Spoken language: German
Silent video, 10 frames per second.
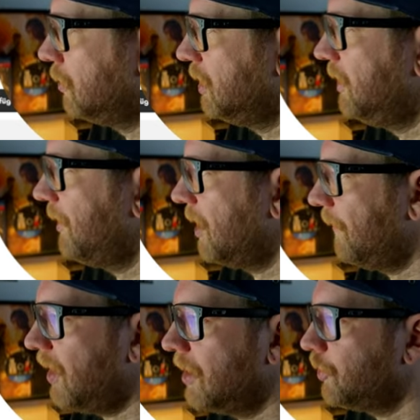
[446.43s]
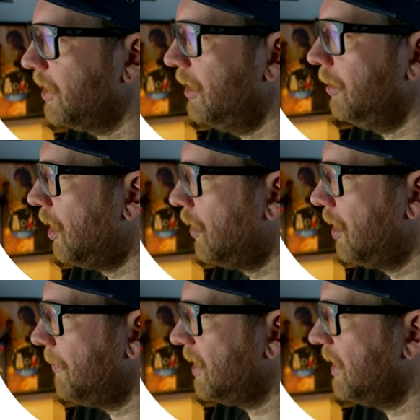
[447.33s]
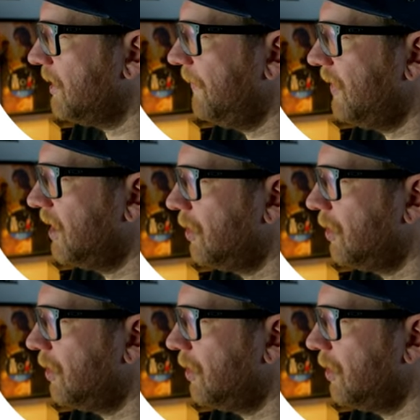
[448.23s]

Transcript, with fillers: Leasing in Frage stellen. Oder macht ihr das einfach in